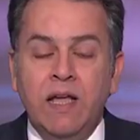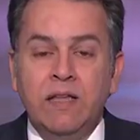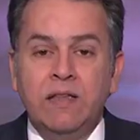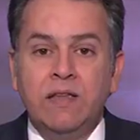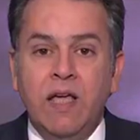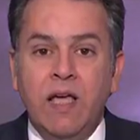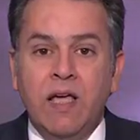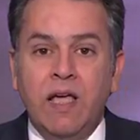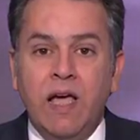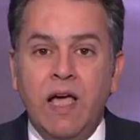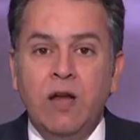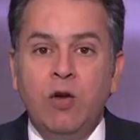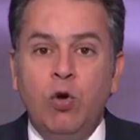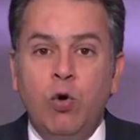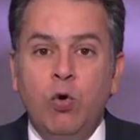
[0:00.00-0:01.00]
إنتاج
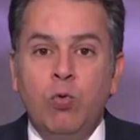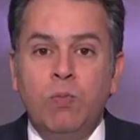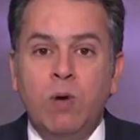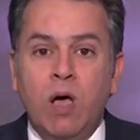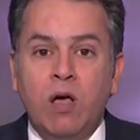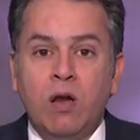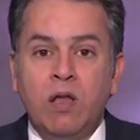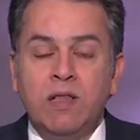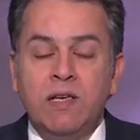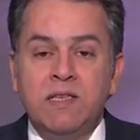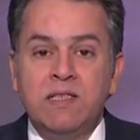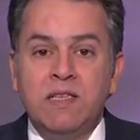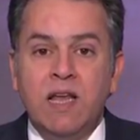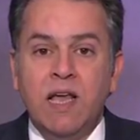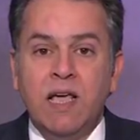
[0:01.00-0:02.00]
اللحوم لأغراض
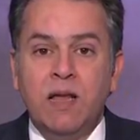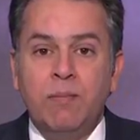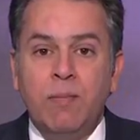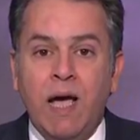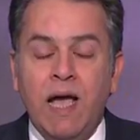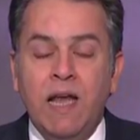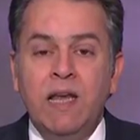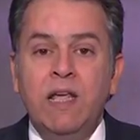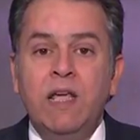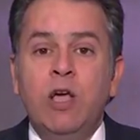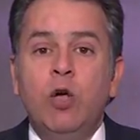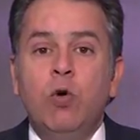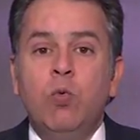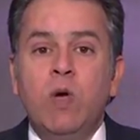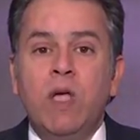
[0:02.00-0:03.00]
الاستهلاك المحلي
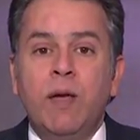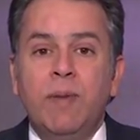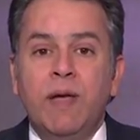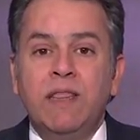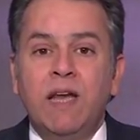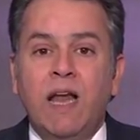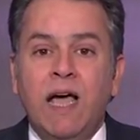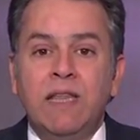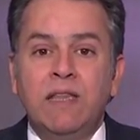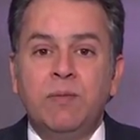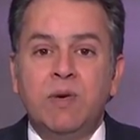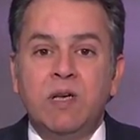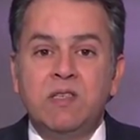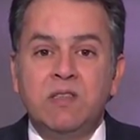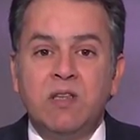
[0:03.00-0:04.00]
وكمان الحد
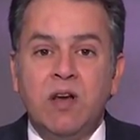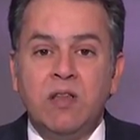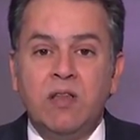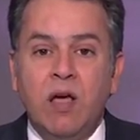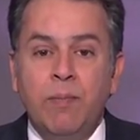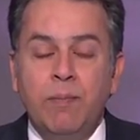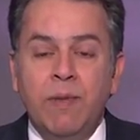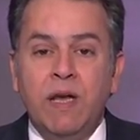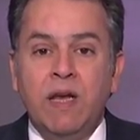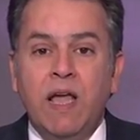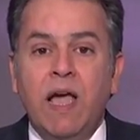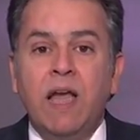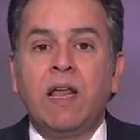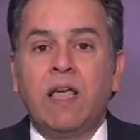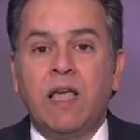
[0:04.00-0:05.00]
من استيرادها من
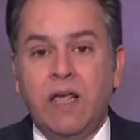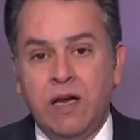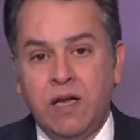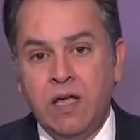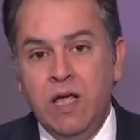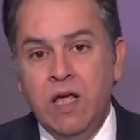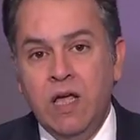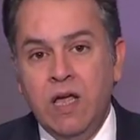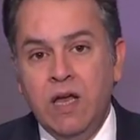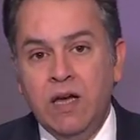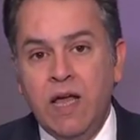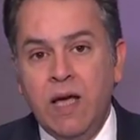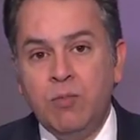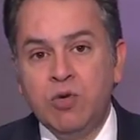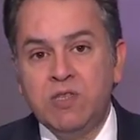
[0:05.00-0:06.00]
الخارج.
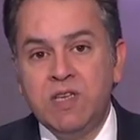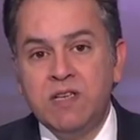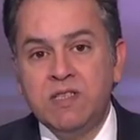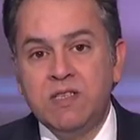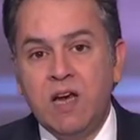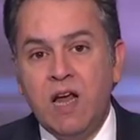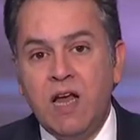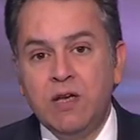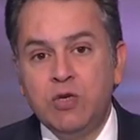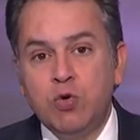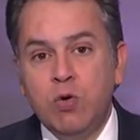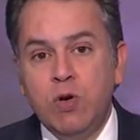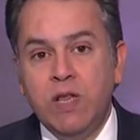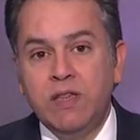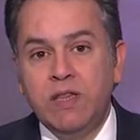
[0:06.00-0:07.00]
نائب وزير الزراعه
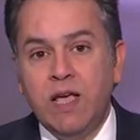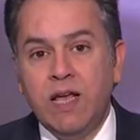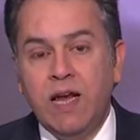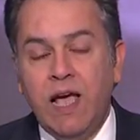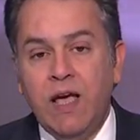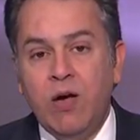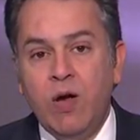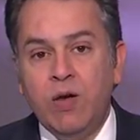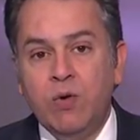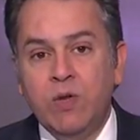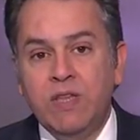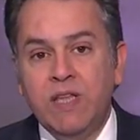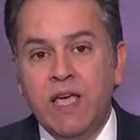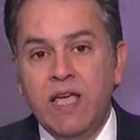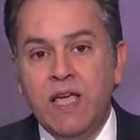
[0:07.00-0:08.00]
لشؤون الانتاج الحيواني
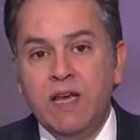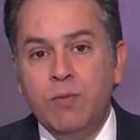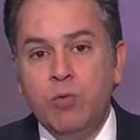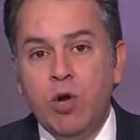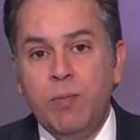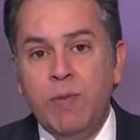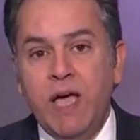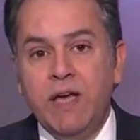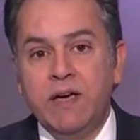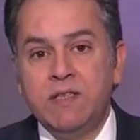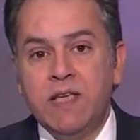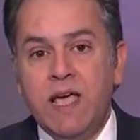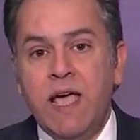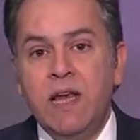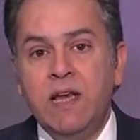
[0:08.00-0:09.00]
والدهجاني منى
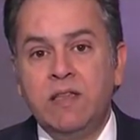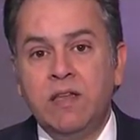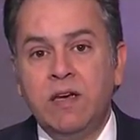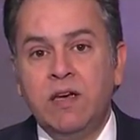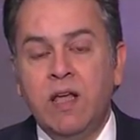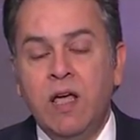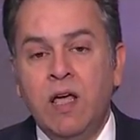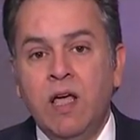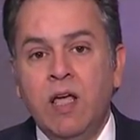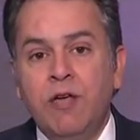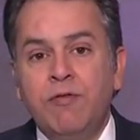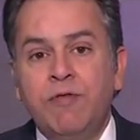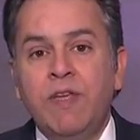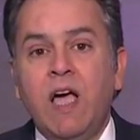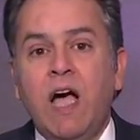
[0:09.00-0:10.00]
محرز قالت ان
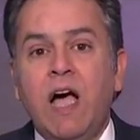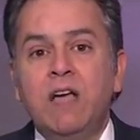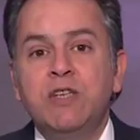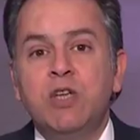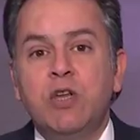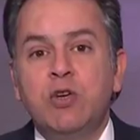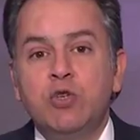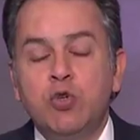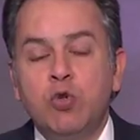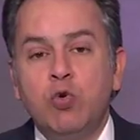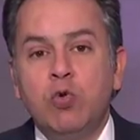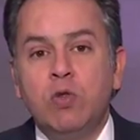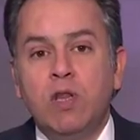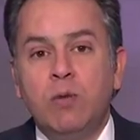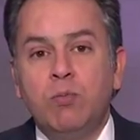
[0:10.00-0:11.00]
في 10
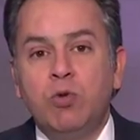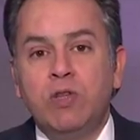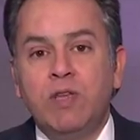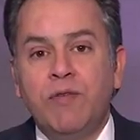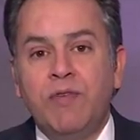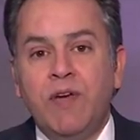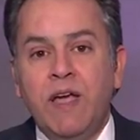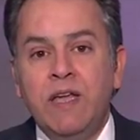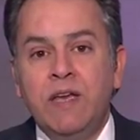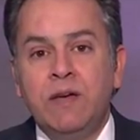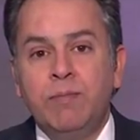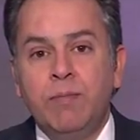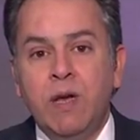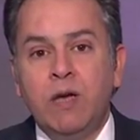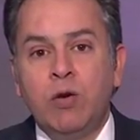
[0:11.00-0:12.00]
شروط
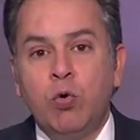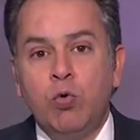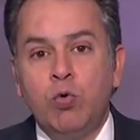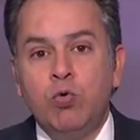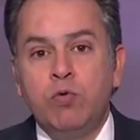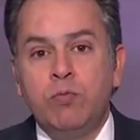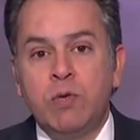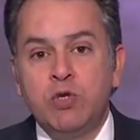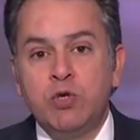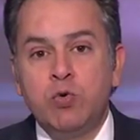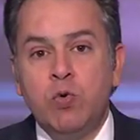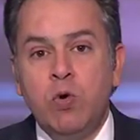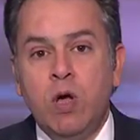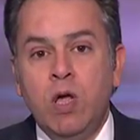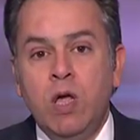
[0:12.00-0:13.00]
للمنتفعين من قروض
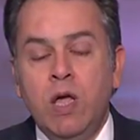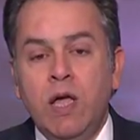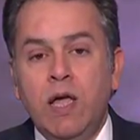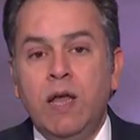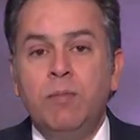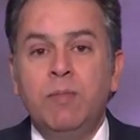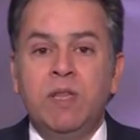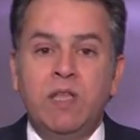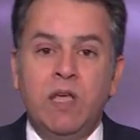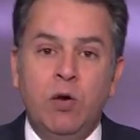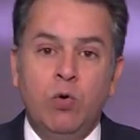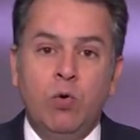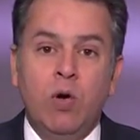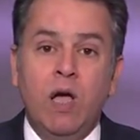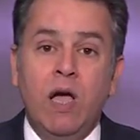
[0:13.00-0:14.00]
مشروع
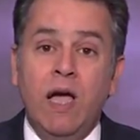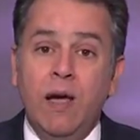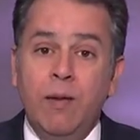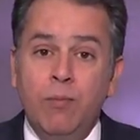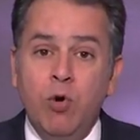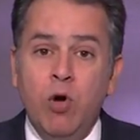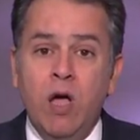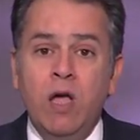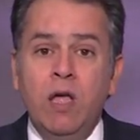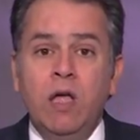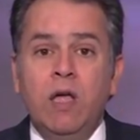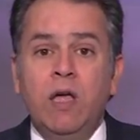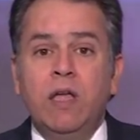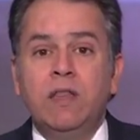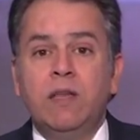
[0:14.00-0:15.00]
البتيلو اهمها
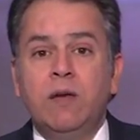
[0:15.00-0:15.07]
ان